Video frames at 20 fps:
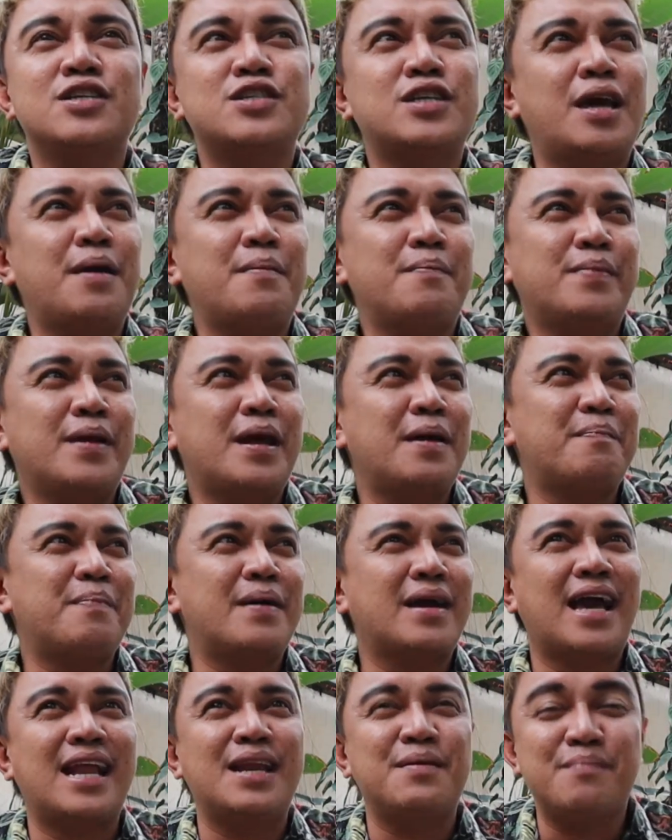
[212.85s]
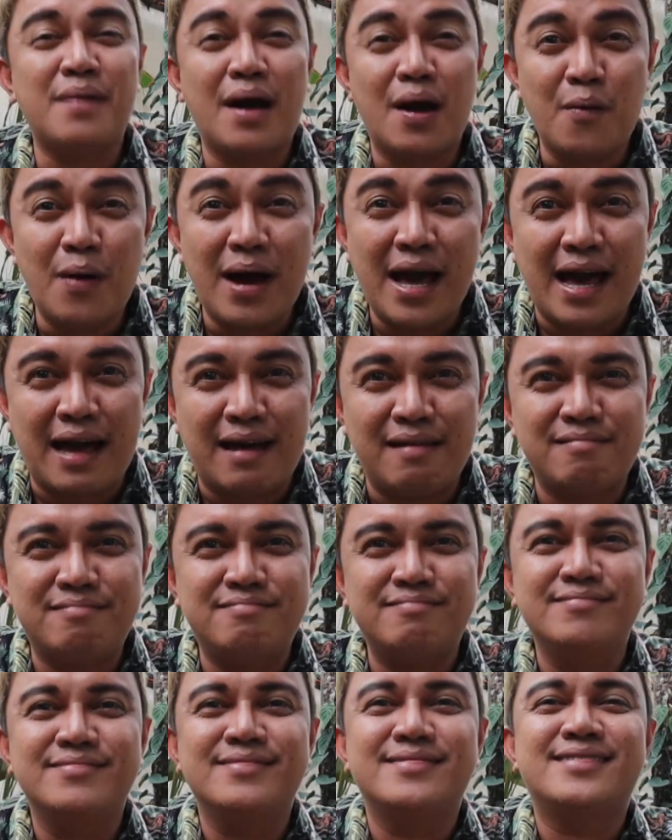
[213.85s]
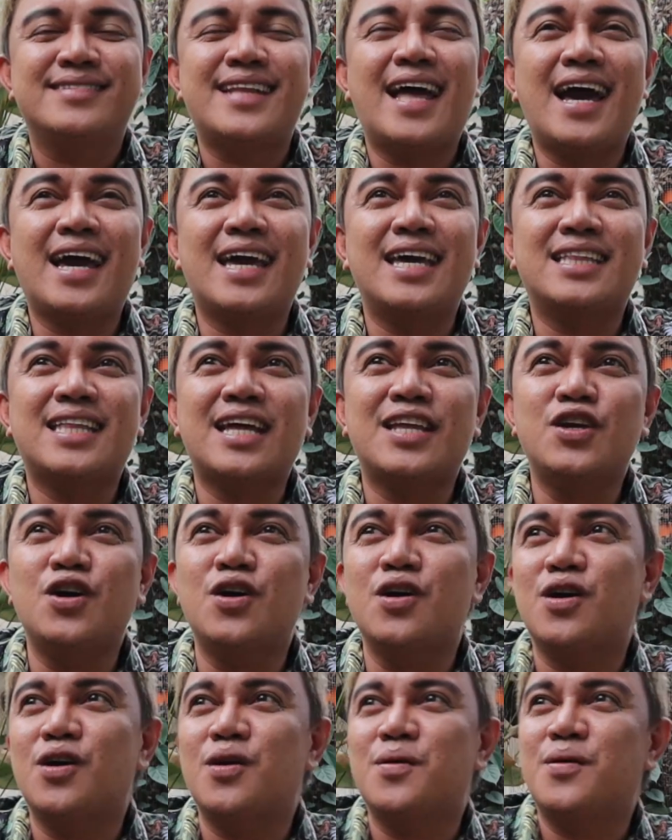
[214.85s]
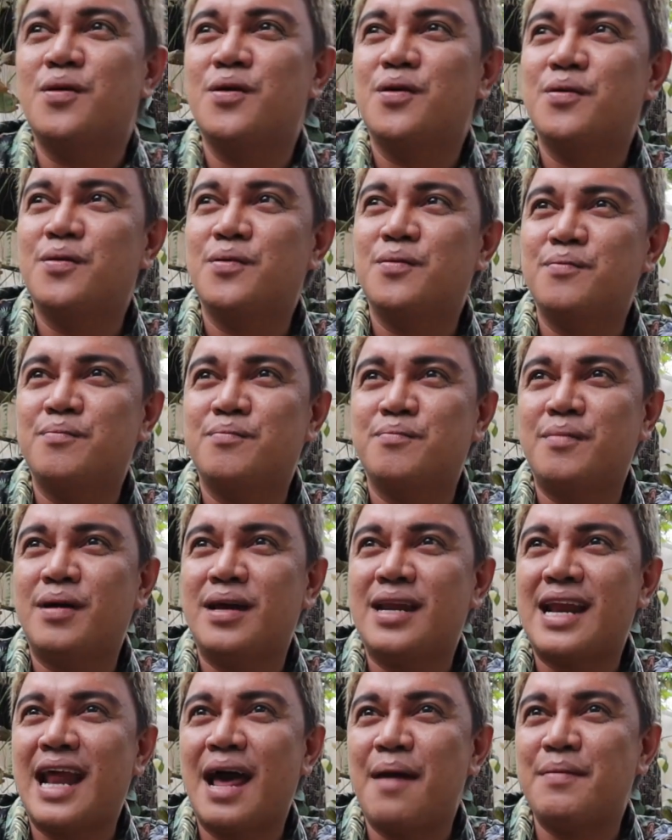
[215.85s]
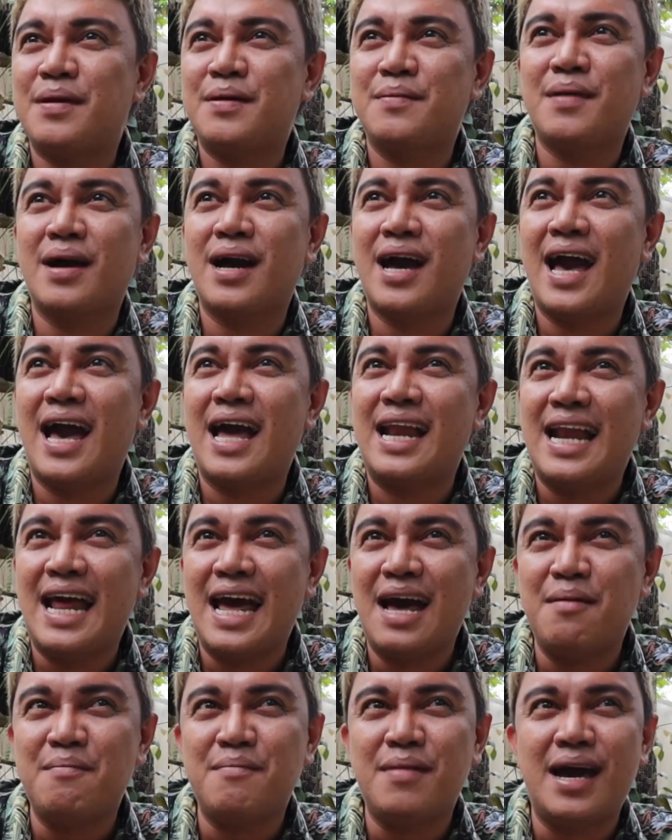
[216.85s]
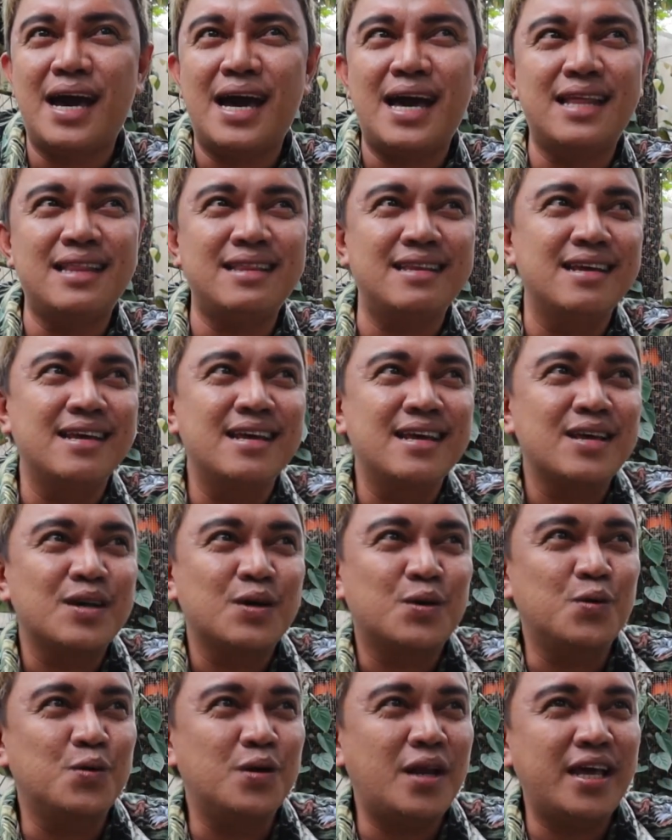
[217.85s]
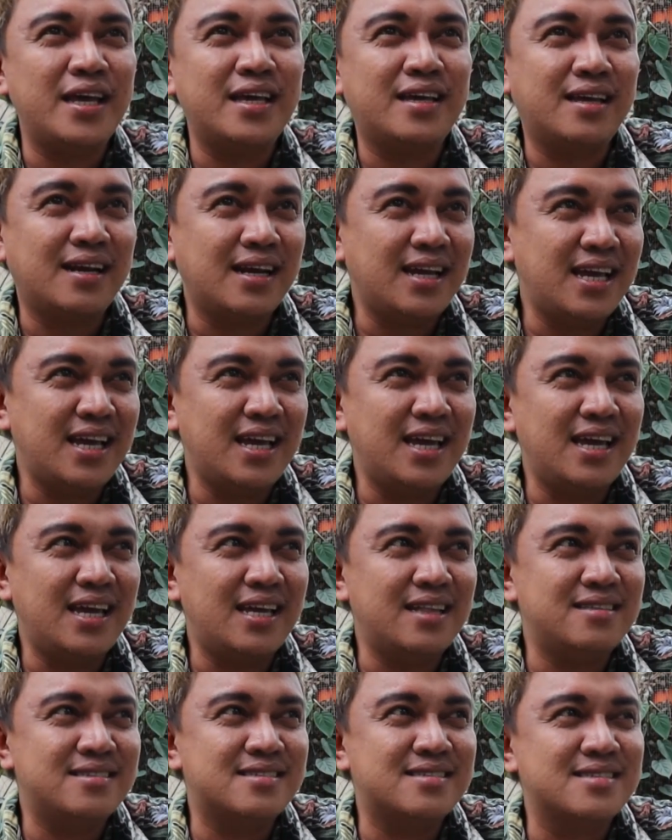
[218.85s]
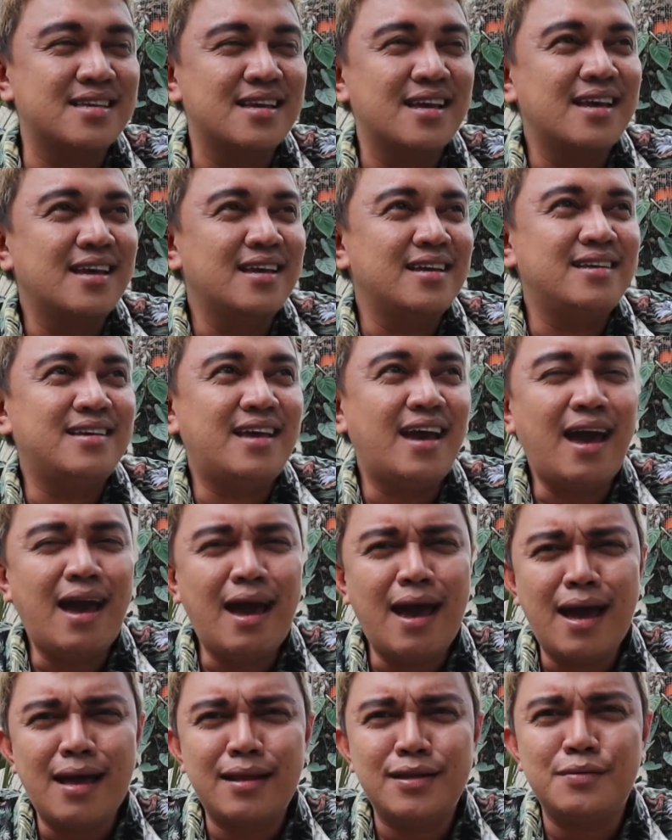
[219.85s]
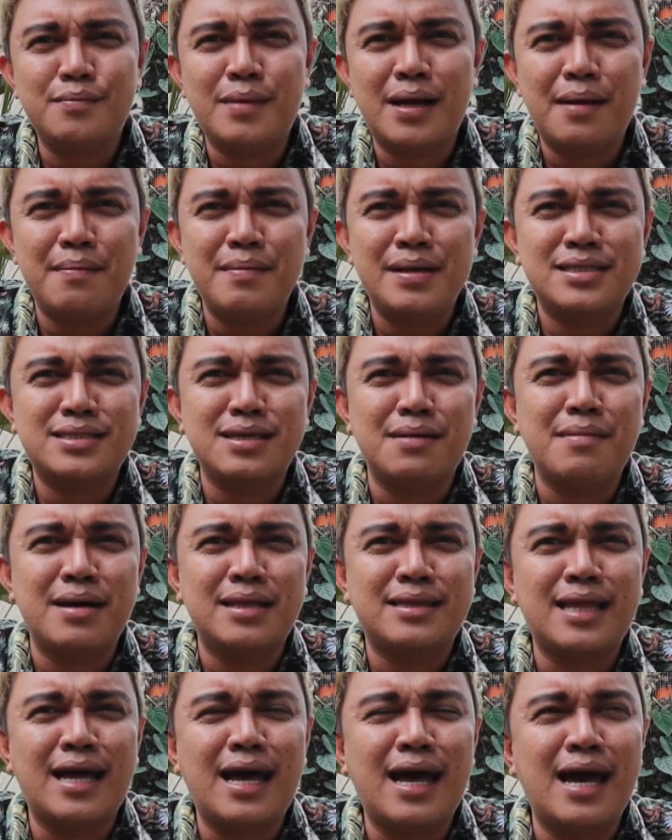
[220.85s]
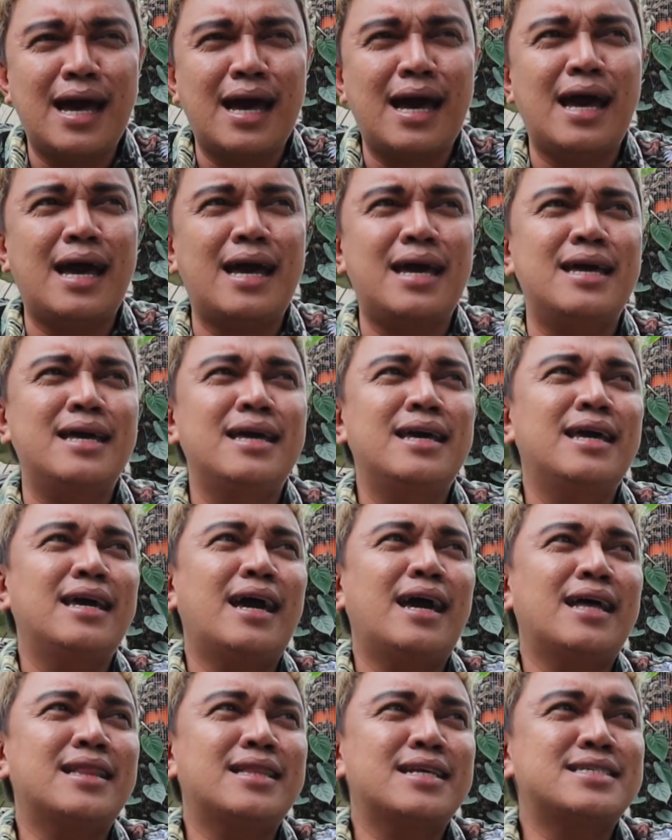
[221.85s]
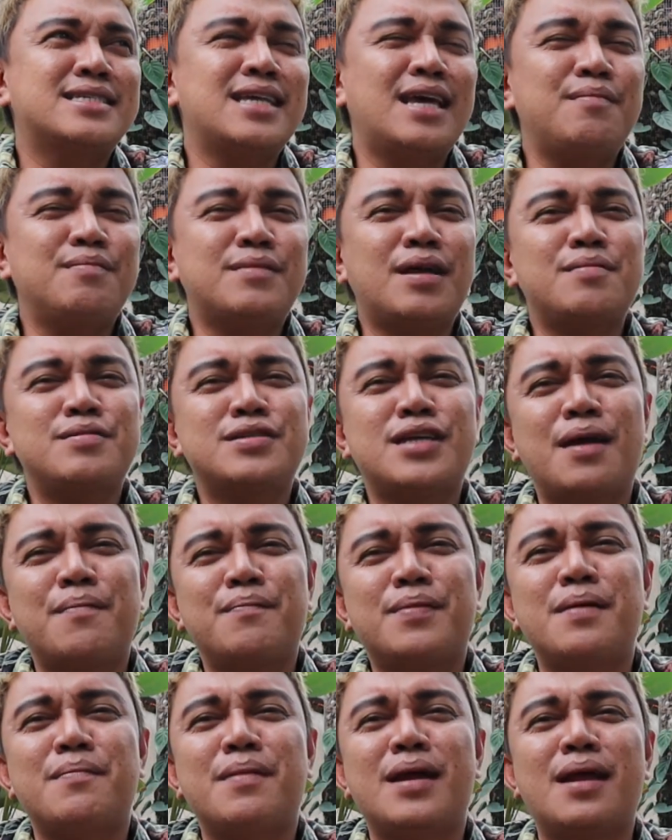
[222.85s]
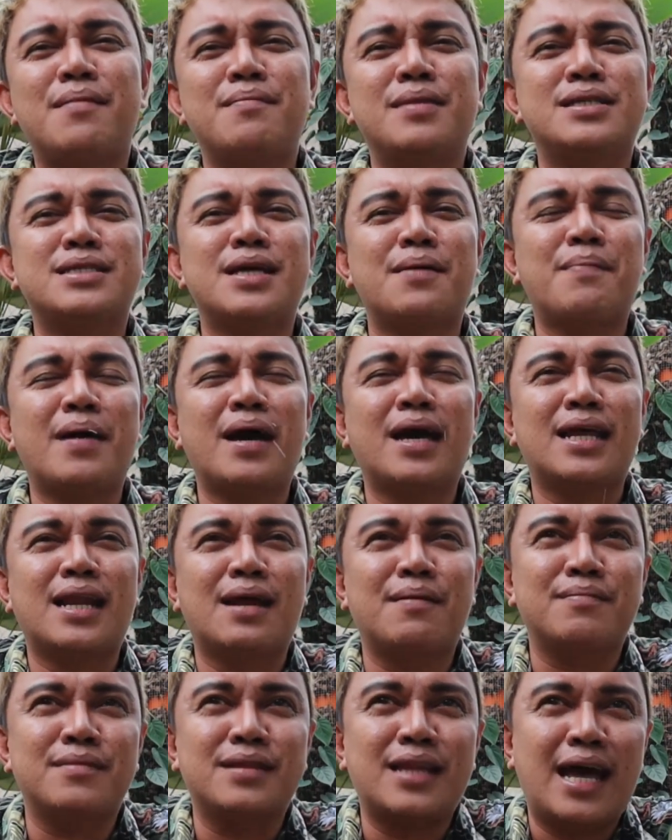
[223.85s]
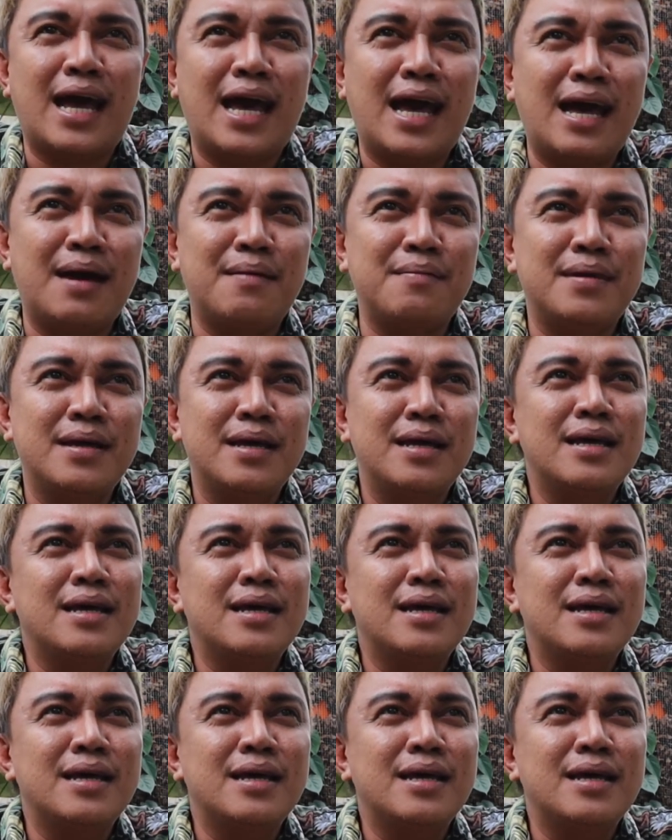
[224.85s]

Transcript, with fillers: syempre pag halimbawa, nakita nyo, maraming mga halaman, kulay greens, yan, yung malamig sa mata, at the same time, syempre, malamig sa pakiramdam.